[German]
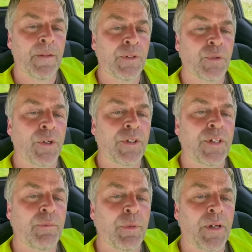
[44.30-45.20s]
Dort in
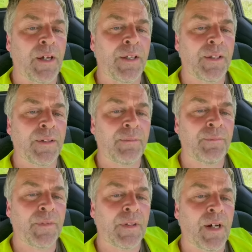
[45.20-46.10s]
dem Bereich
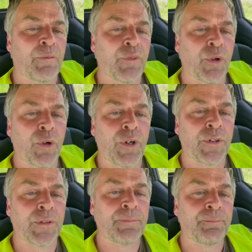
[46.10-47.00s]
haben wir
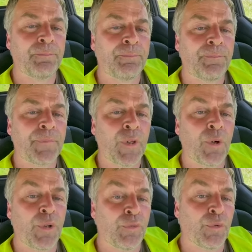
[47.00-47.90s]
heute,
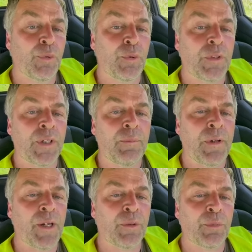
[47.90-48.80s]
heute früh eine
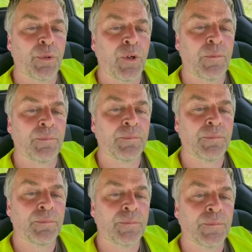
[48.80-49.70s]
Meldung bekommen,
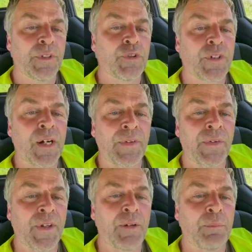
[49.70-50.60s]
die Straßen
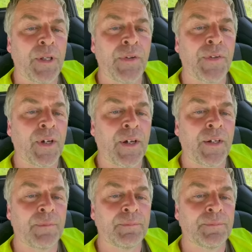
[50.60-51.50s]
seien
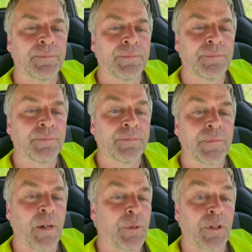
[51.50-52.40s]
besenrein.
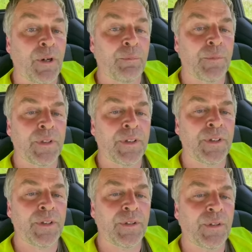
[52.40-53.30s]
Aber glaubt mir,
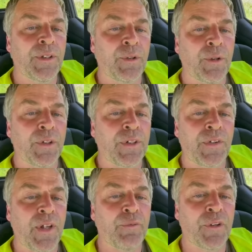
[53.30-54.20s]
ich, ich konnte
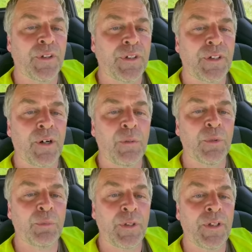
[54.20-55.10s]
das einfach nicht glauben
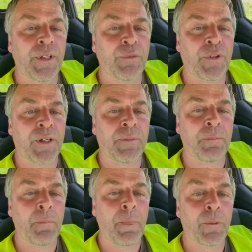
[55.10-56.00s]
und bin hingefahren.
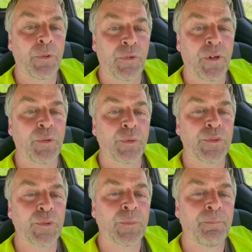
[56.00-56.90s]
Und es war gut
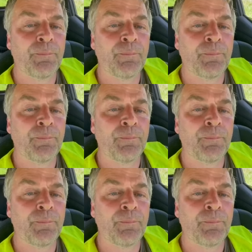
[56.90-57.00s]
so.